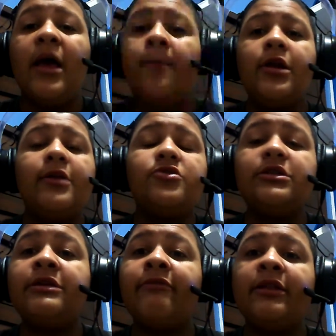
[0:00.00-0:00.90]
Por
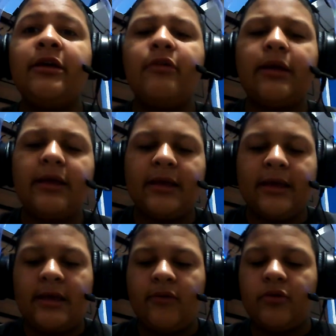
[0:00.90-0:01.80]
eso, si ven ahora
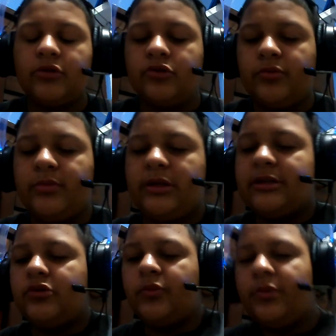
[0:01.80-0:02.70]
que cuando.
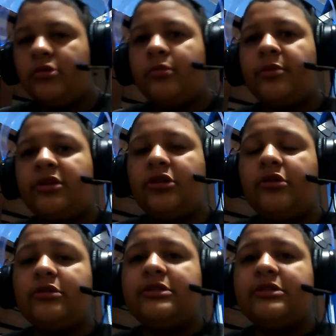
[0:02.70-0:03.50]
Disculpen un momentito.